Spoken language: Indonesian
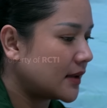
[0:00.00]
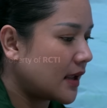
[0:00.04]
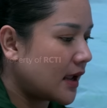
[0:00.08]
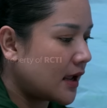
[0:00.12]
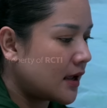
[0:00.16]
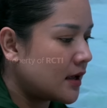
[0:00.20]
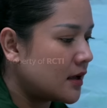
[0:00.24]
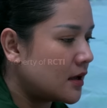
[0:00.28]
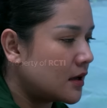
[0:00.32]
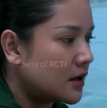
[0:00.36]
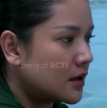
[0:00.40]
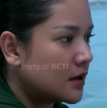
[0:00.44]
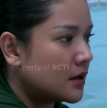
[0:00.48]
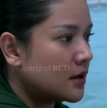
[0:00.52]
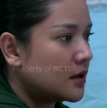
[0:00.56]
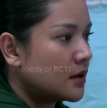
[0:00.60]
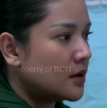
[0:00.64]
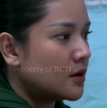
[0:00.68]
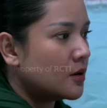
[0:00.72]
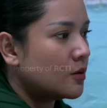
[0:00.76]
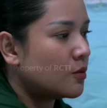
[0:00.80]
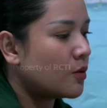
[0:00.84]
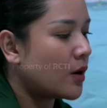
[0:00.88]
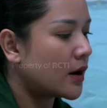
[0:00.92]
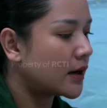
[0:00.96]
Eh,
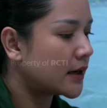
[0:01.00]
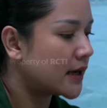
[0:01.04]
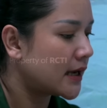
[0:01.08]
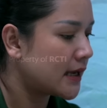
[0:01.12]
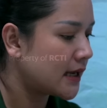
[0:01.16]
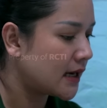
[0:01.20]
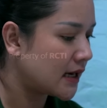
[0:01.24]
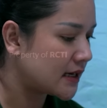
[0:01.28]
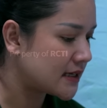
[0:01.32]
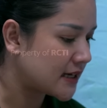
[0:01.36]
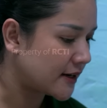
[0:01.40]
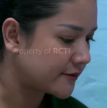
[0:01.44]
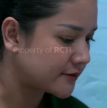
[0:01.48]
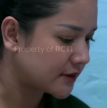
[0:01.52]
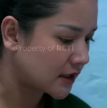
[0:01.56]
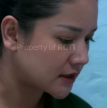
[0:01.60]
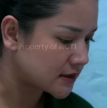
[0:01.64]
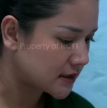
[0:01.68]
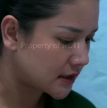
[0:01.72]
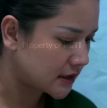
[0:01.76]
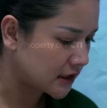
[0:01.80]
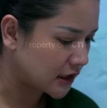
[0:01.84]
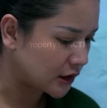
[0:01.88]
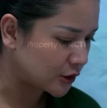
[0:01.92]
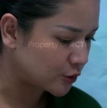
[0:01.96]
warga yang ngedaftar
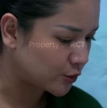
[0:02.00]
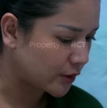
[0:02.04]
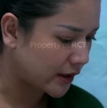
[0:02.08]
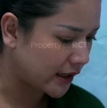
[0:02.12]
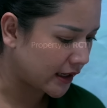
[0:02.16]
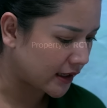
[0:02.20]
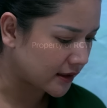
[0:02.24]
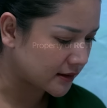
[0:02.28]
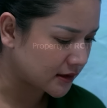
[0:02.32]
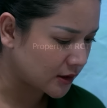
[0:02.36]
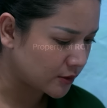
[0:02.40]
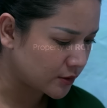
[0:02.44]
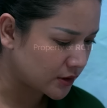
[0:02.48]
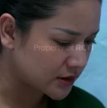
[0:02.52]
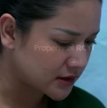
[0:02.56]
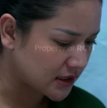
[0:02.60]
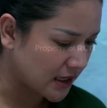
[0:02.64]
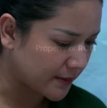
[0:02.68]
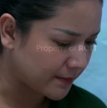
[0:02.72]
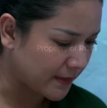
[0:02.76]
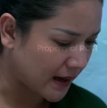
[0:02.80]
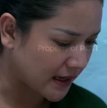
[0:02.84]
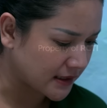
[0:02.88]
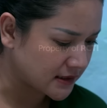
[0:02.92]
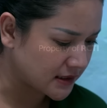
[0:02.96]
jadi ketua RT udah
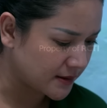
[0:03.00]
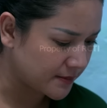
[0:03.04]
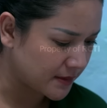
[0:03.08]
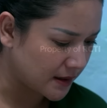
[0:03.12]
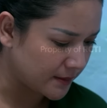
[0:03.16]
siapa aja,